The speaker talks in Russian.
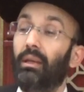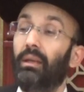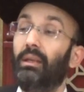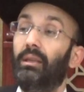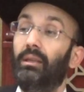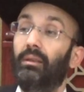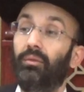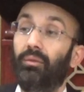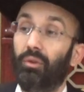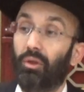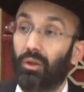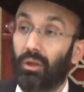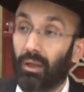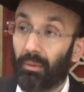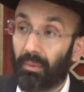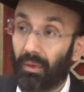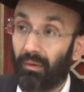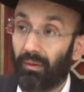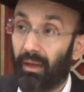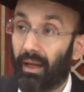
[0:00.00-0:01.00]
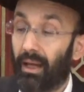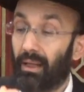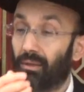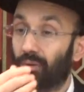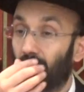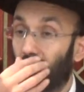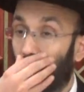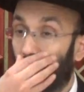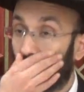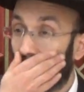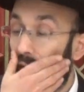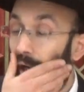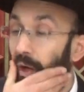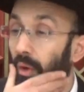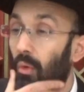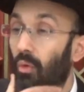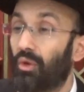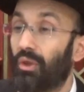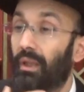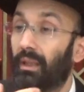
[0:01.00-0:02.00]
его отправляют сюда, в то
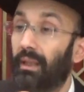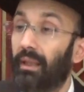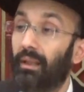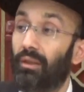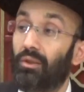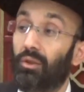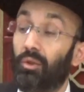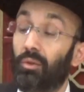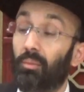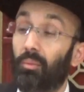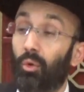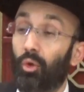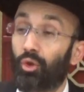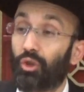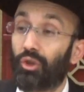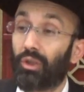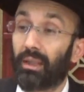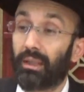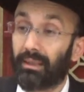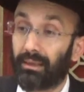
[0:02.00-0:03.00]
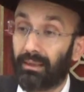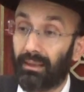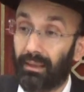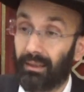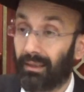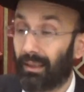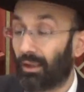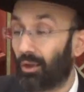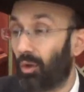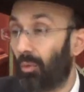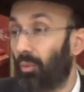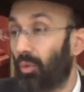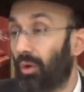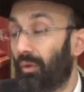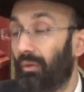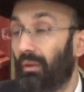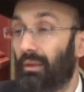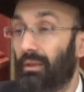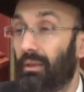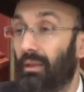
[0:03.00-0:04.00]
окружение, где он может расти, на том
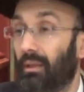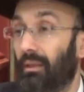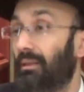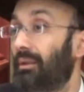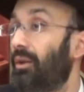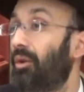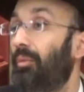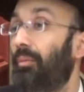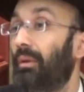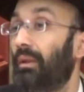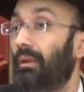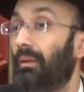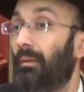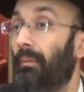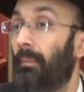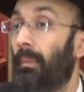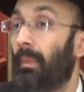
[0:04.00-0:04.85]
уровне, где, где он был.